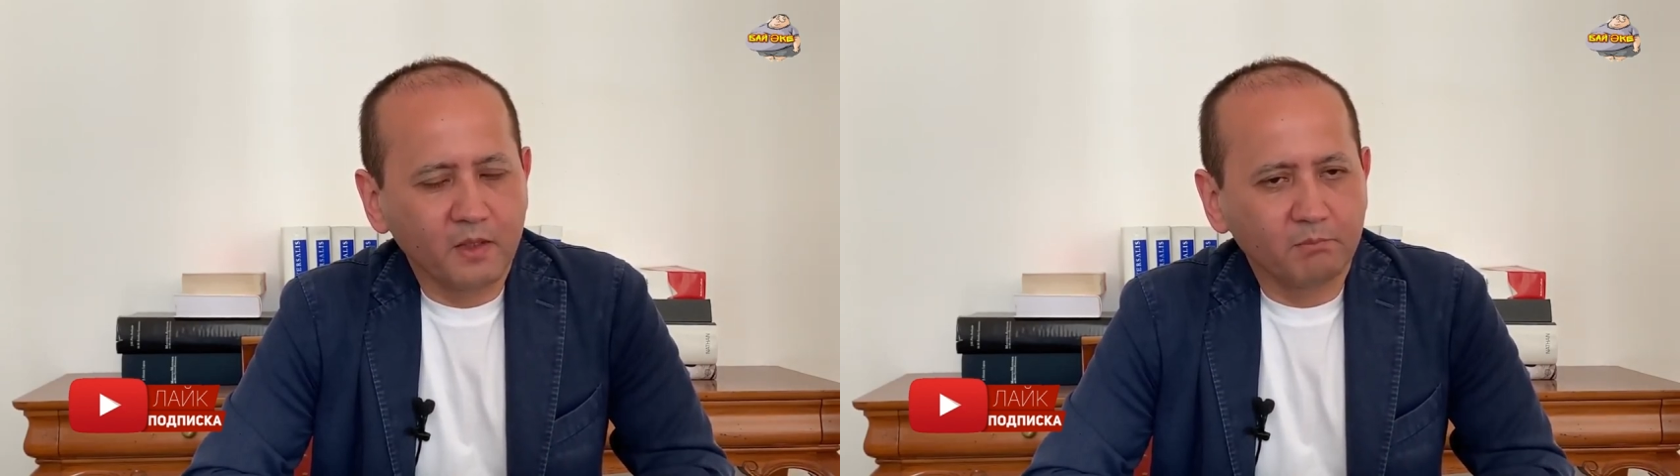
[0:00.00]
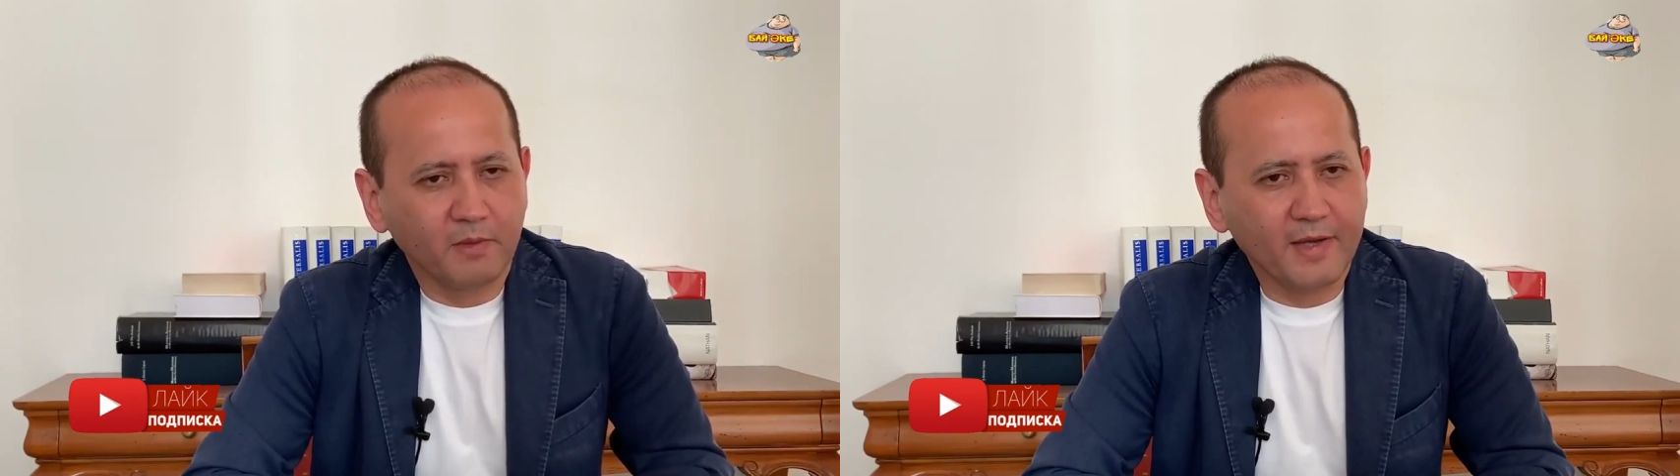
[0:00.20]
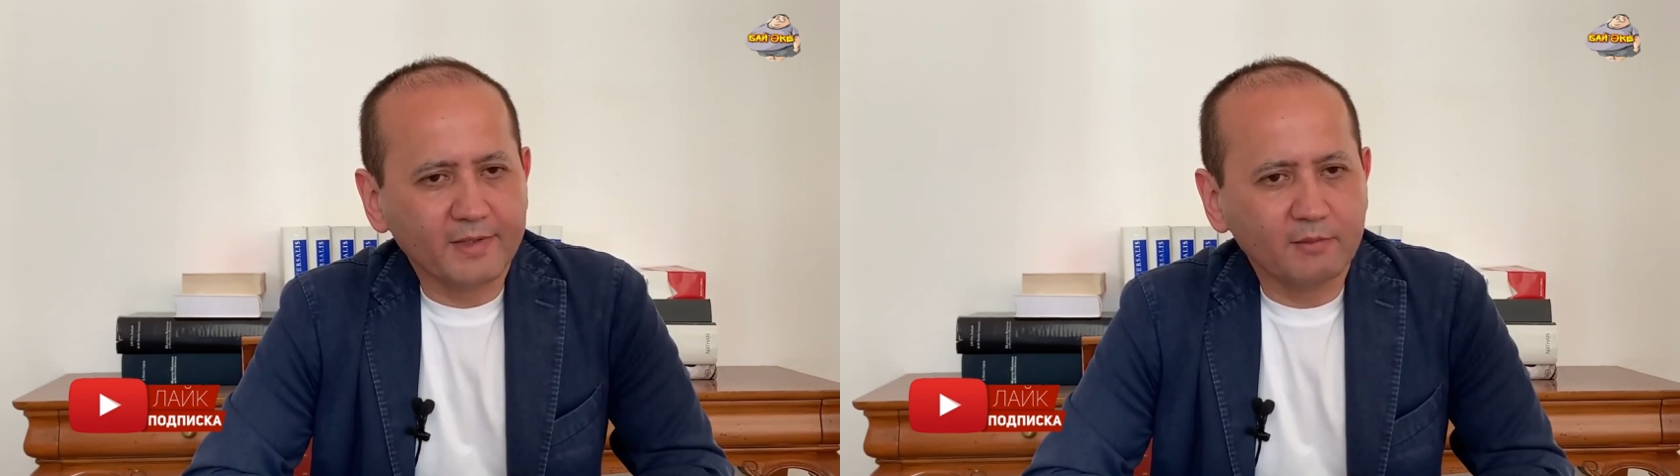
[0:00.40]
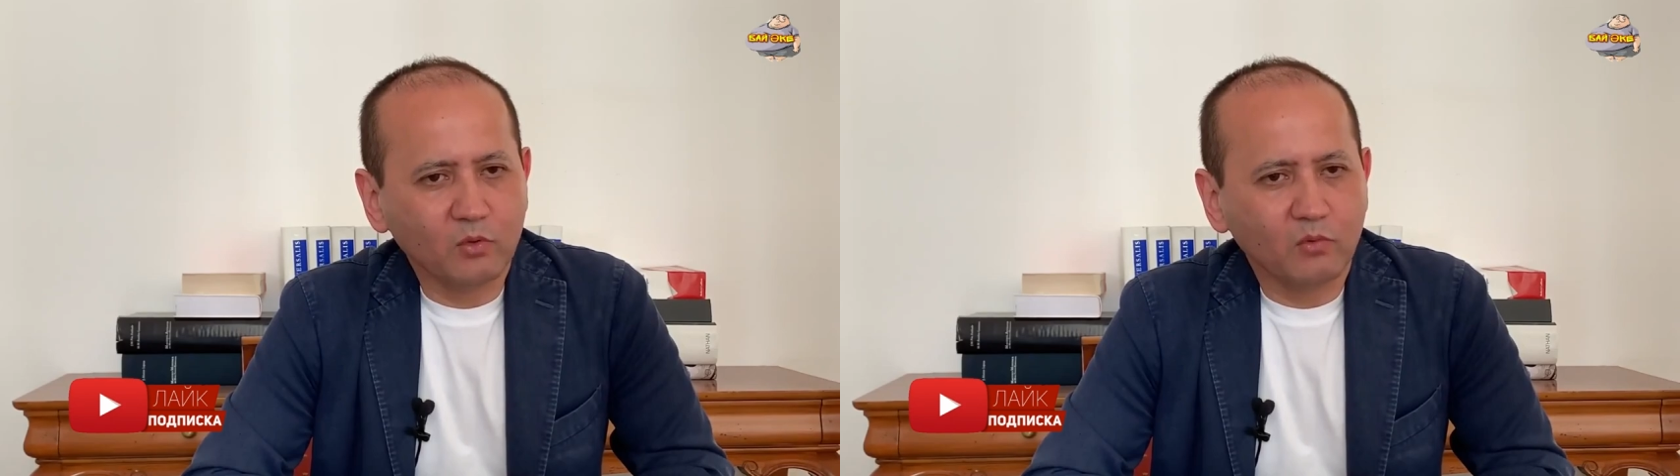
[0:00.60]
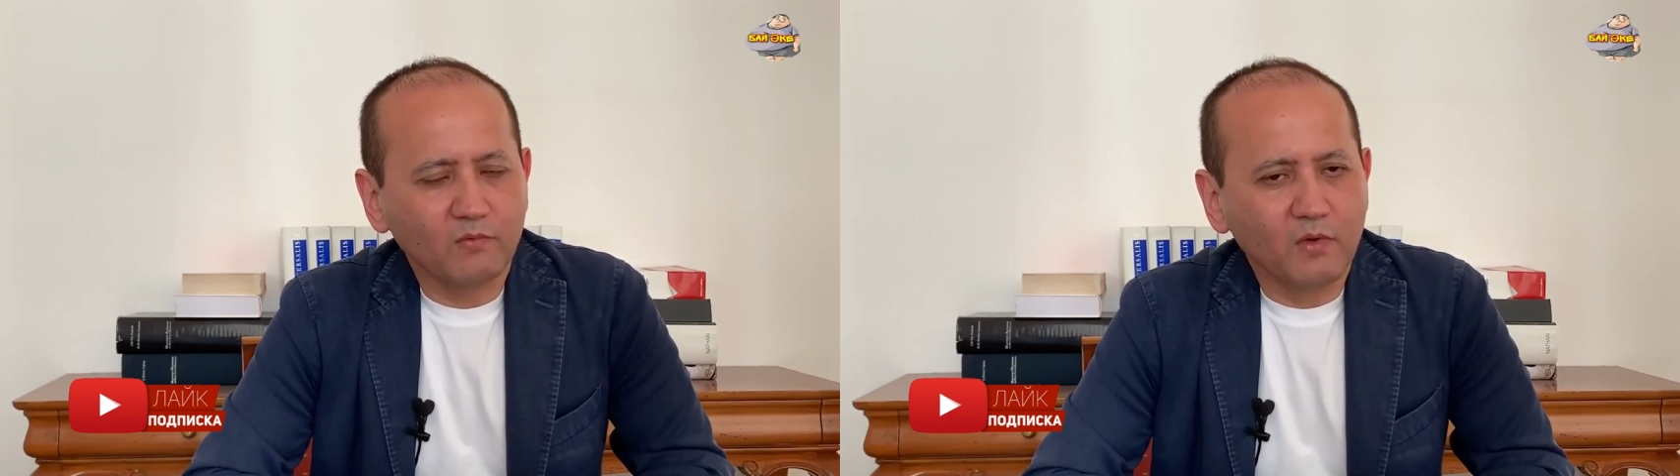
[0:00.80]

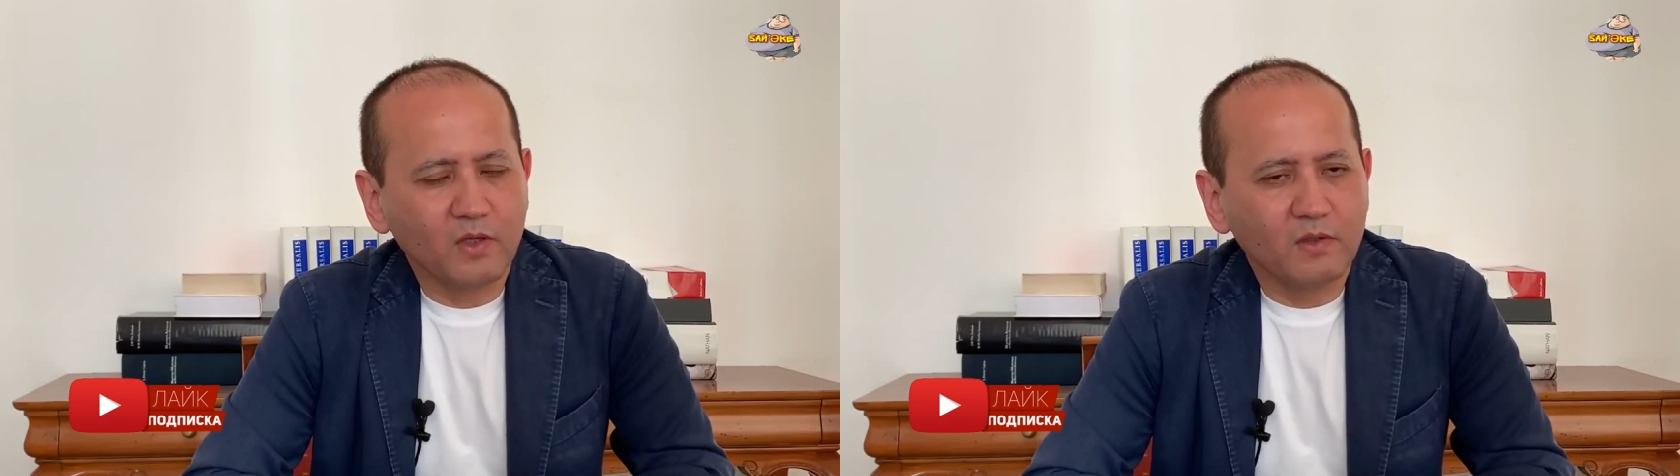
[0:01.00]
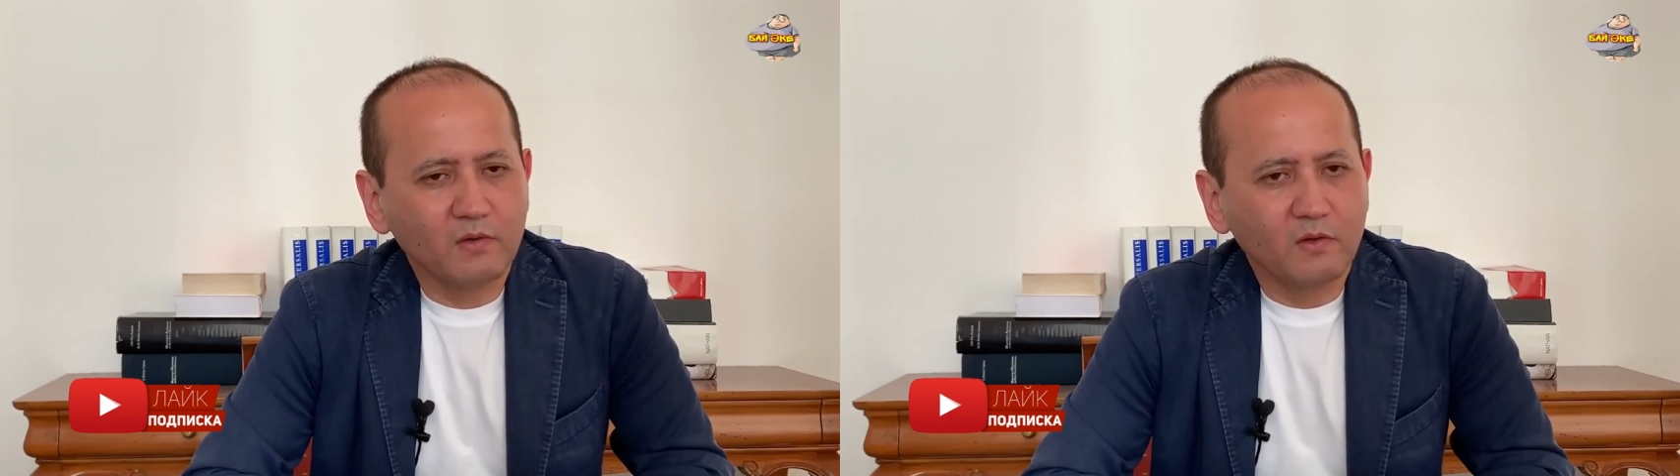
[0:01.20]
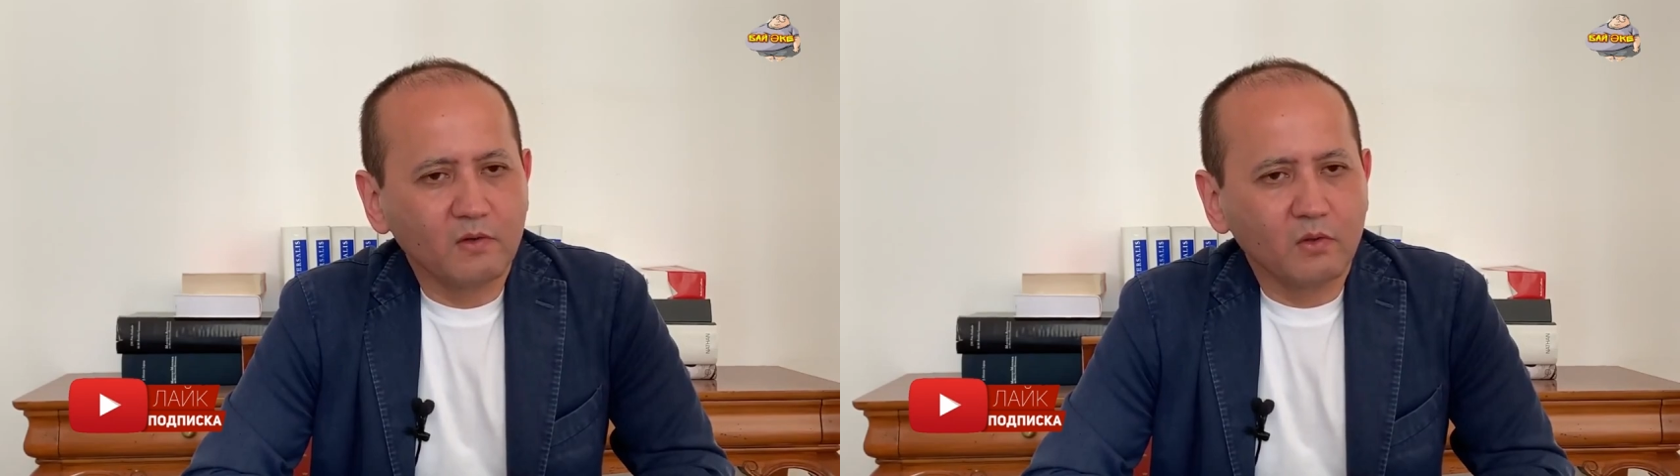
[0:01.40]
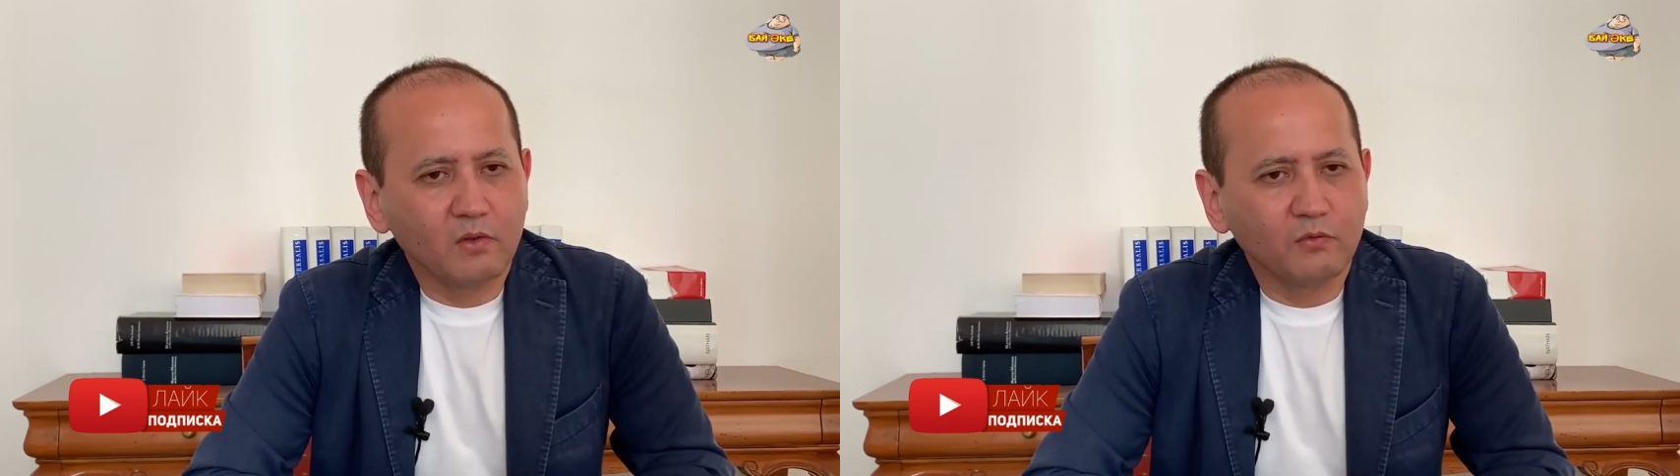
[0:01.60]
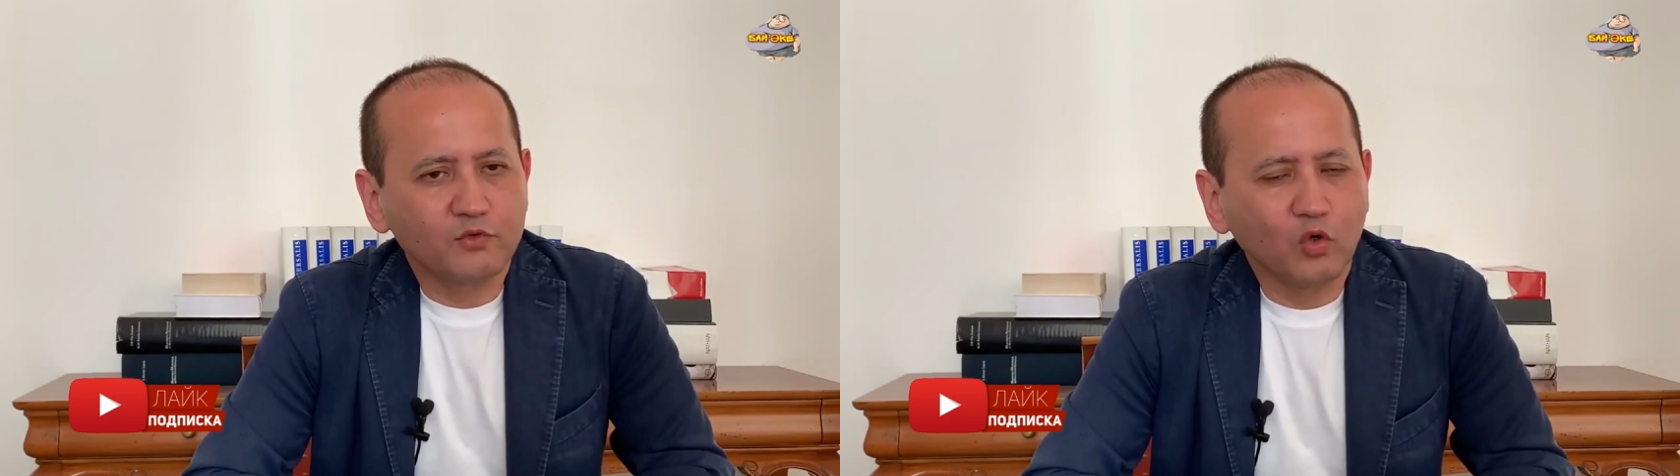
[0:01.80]
Поэтому
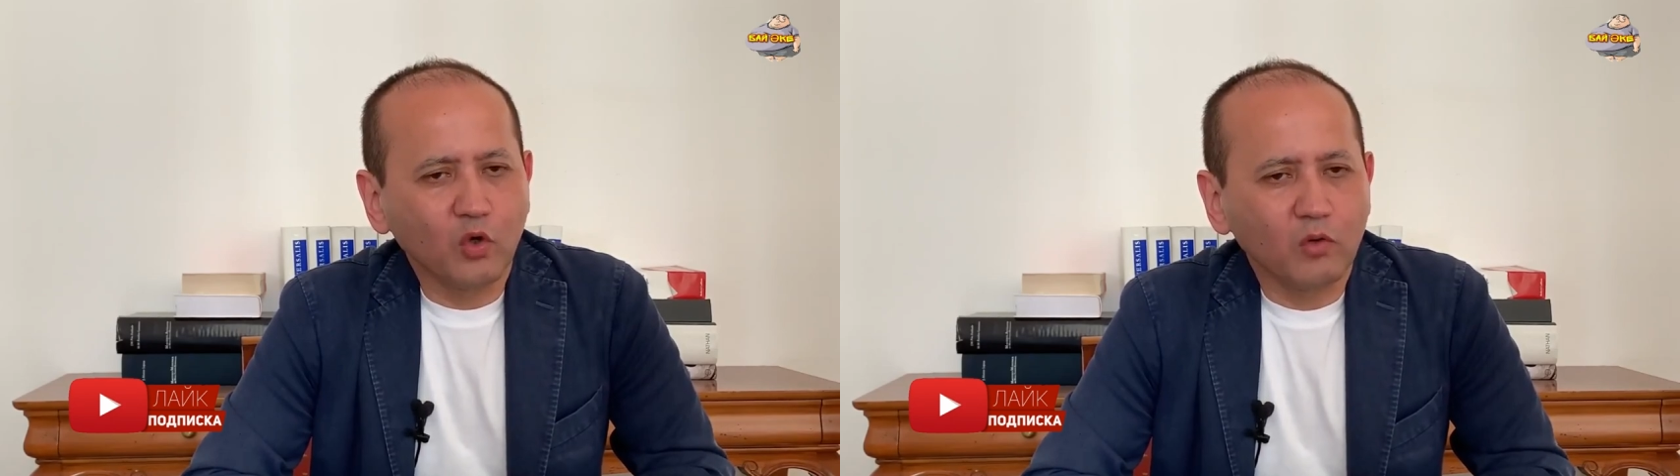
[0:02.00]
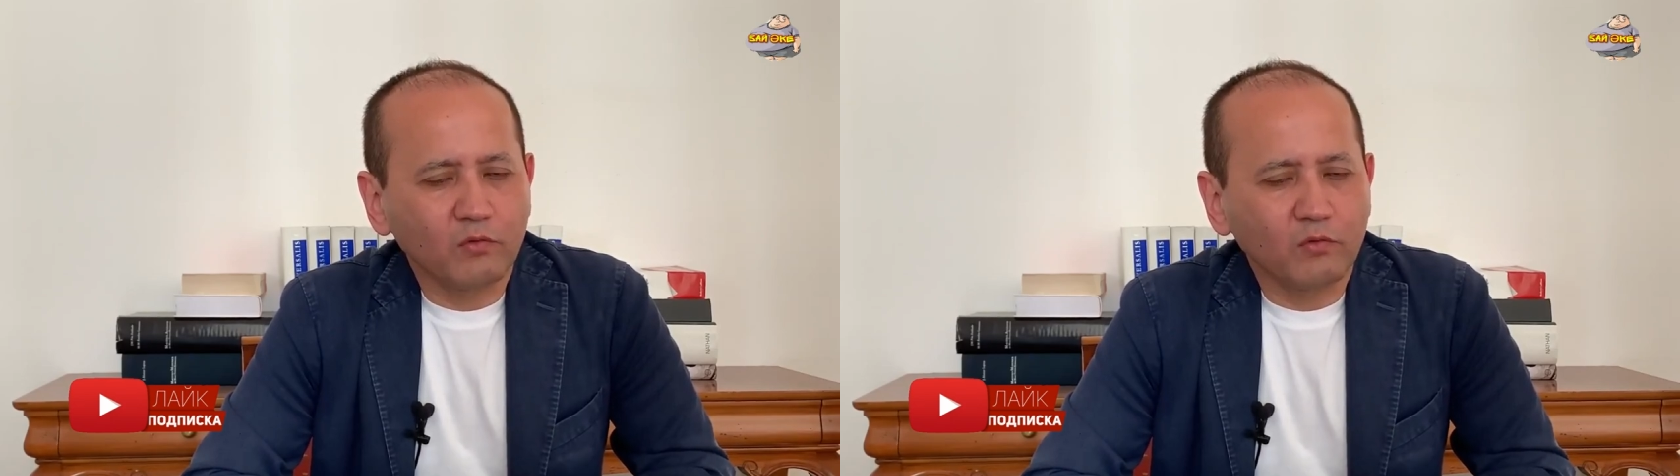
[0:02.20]
все